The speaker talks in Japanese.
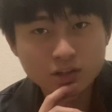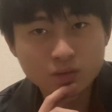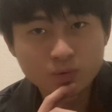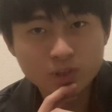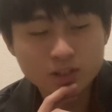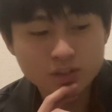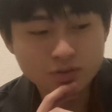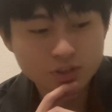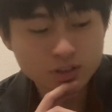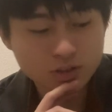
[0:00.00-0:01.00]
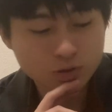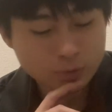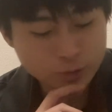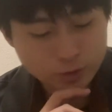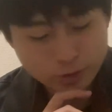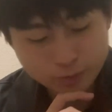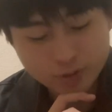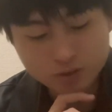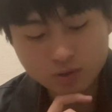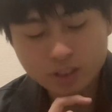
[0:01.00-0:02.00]
近思い出してるんですけど、ま
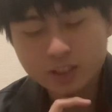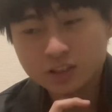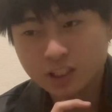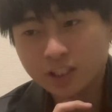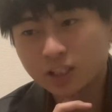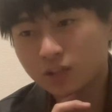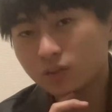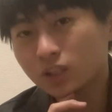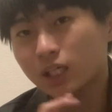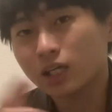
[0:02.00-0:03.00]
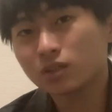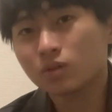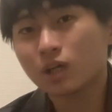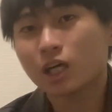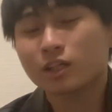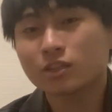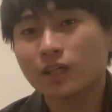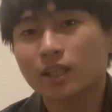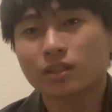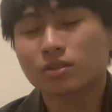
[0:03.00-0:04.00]
あそんな感じでね、いろいろね、環境が変わるわけ
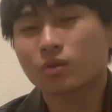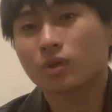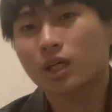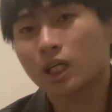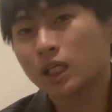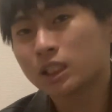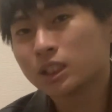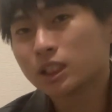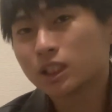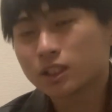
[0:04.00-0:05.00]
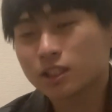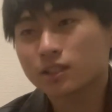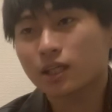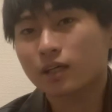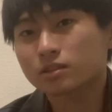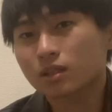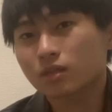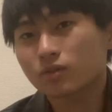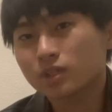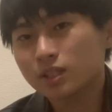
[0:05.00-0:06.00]
なんですよ、これから。新生活になる
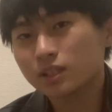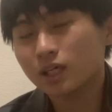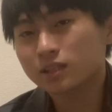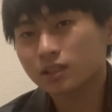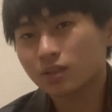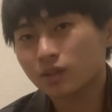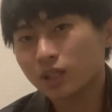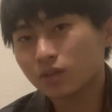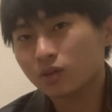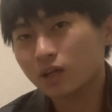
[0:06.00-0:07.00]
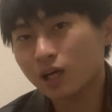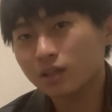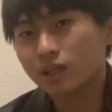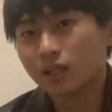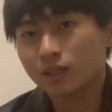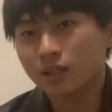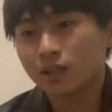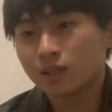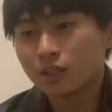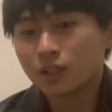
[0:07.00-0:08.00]
と。新生活になると環境が変わるから
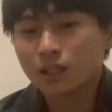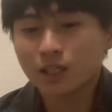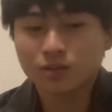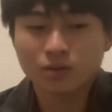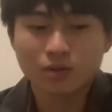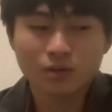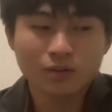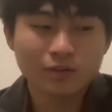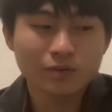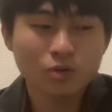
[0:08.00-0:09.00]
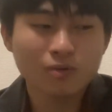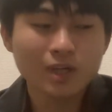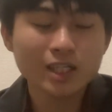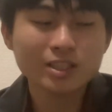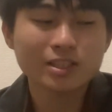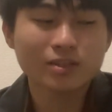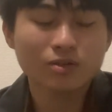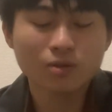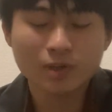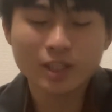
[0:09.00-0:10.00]
ね、あのー、ごまかして、
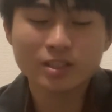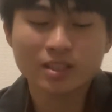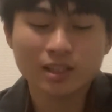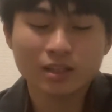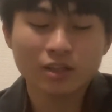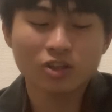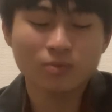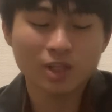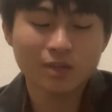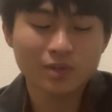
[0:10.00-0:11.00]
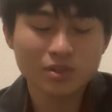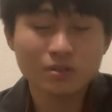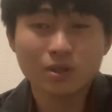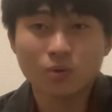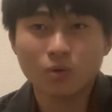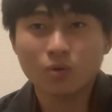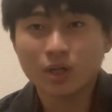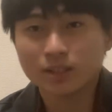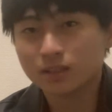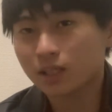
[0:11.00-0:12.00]
ごまかしてやってるように見えても、実は心
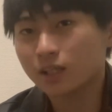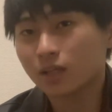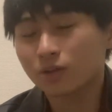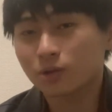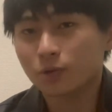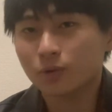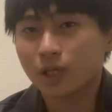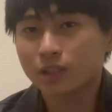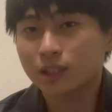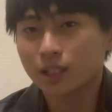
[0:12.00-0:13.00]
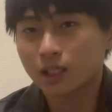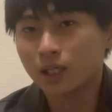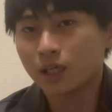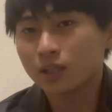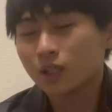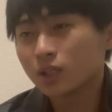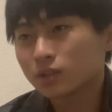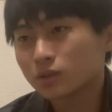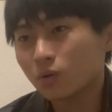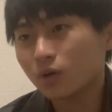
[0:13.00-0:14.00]
が疲れてるってことがあるから、
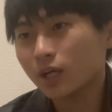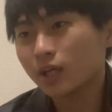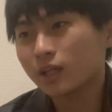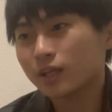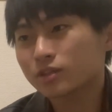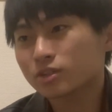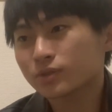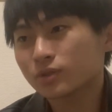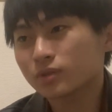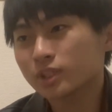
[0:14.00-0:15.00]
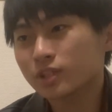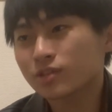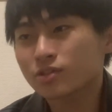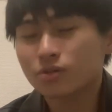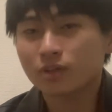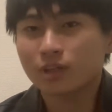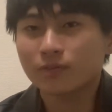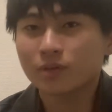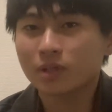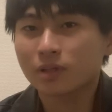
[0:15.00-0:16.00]
そこら辺ね、自分の精神状態
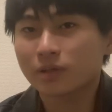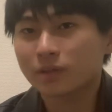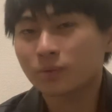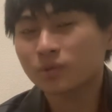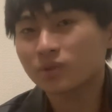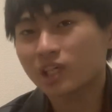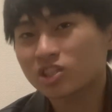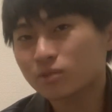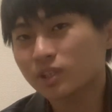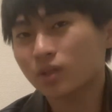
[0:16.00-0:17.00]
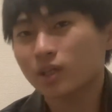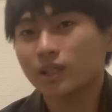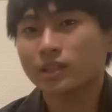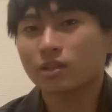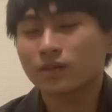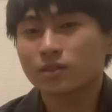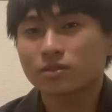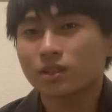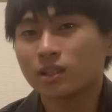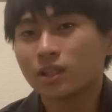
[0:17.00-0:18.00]
みたいなので、本当大丈夫なのかなってのは
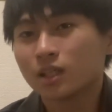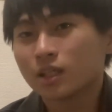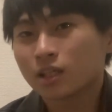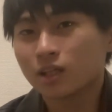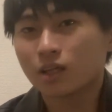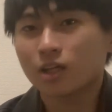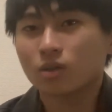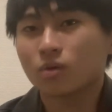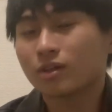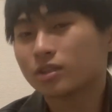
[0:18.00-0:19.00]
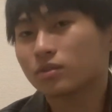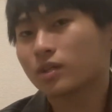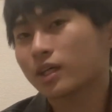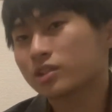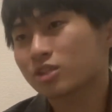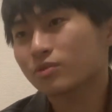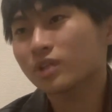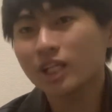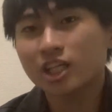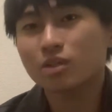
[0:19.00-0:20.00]
常に気にかけた方がいいですよ。なんか自分
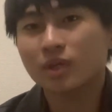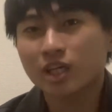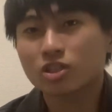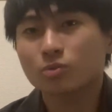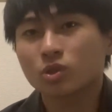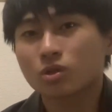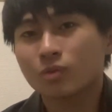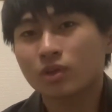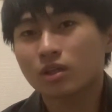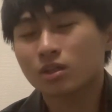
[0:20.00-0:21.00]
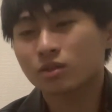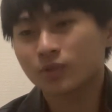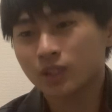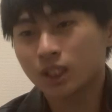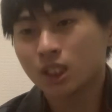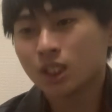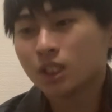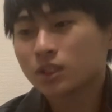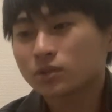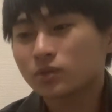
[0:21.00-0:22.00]
は大丈夫大丈夫って思ってる人もね、
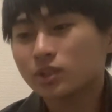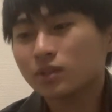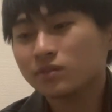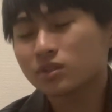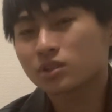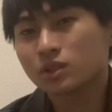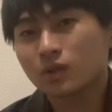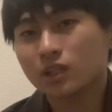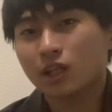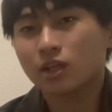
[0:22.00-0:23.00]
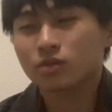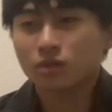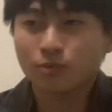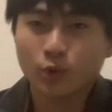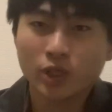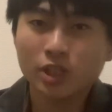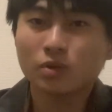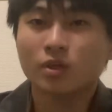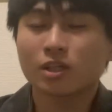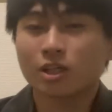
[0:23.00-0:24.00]
そういった風に強がってる人ってポキッ
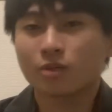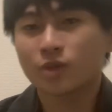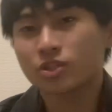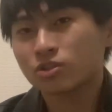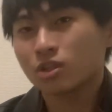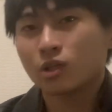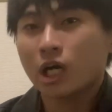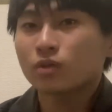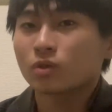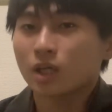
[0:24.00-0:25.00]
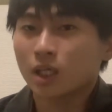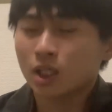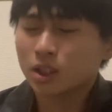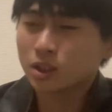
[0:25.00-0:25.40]
と折れたらね、もう一瞬でアウトだから。